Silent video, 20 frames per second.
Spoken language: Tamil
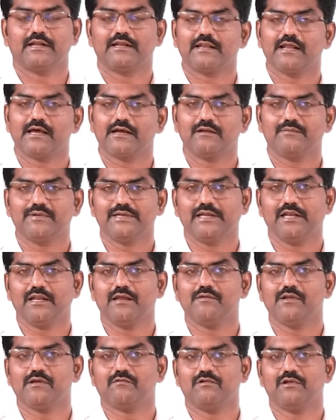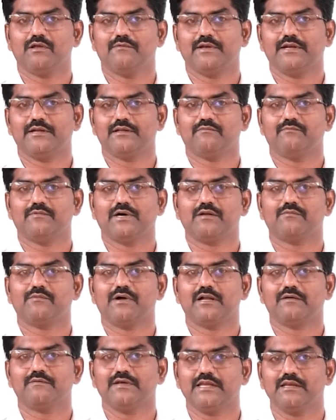நன்றாக நம்ம நினைவில் கொள்ள வேண்டும்
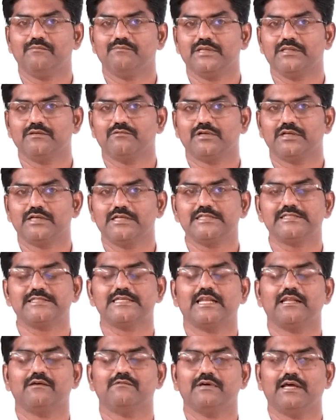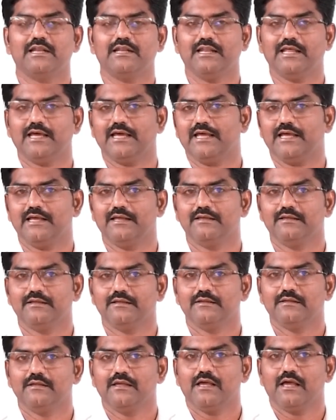வருமான வரி என்பது ஒரு செலவு அல்ல
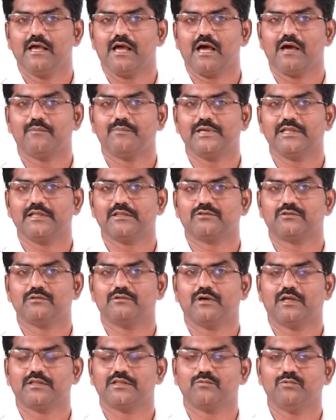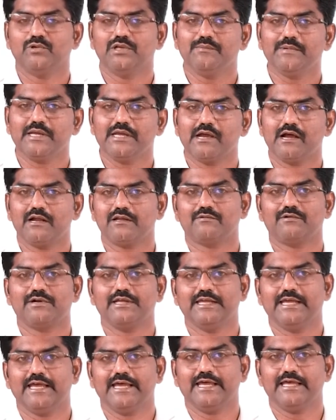அப்போ அந்த
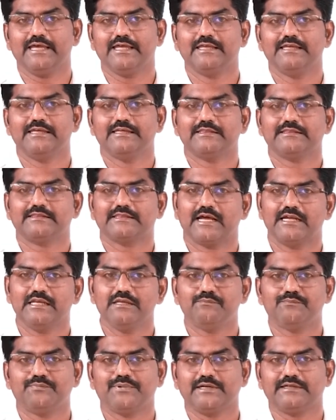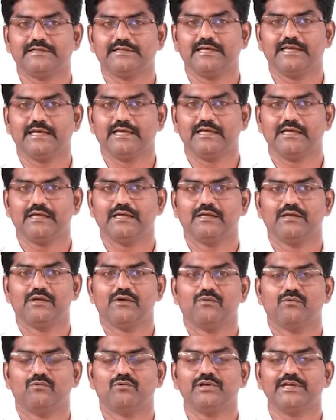உரிமையாளருடைய தனிப்பட்ட
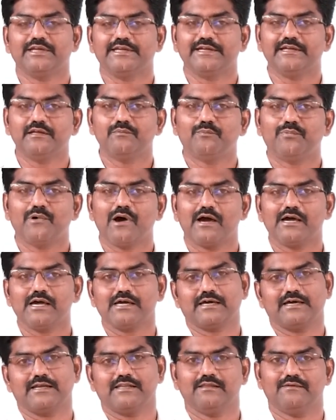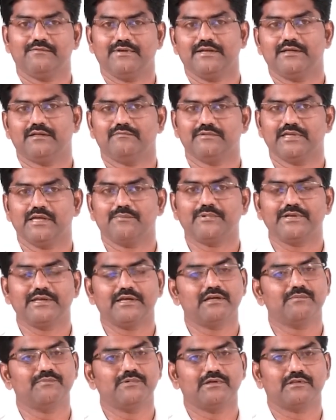ஒரு எடுப்பாக கருத வேண்டும் எப்படி
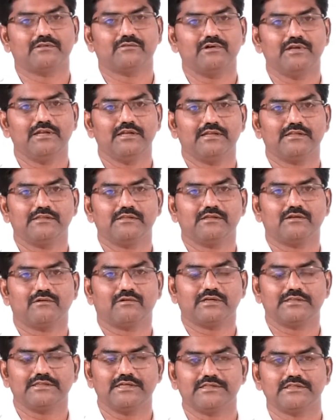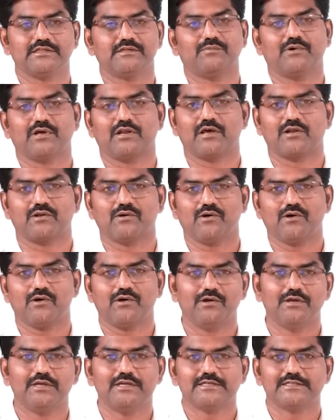எடுப்பு தொழிலேருந்து ரொக்கத்தை எடுத்துகிட்டு போகிறாரோ
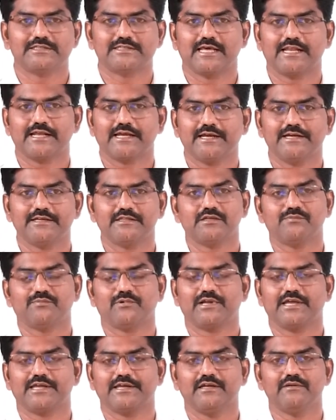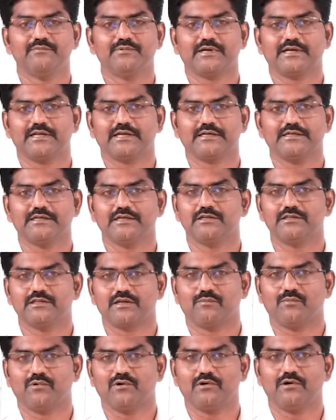சரக்கு எடுத்துகிட்டு போனால் எடுப்பு கணக்குன்னு
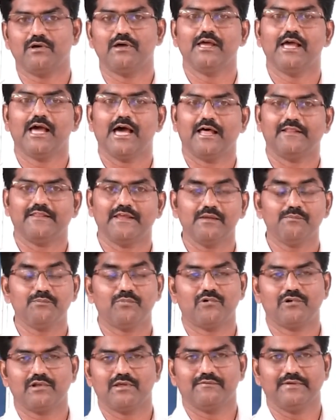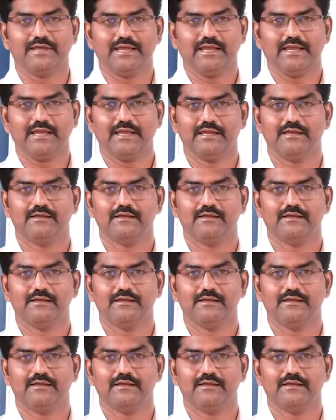எழுதுகிறோமோ அதே போலவே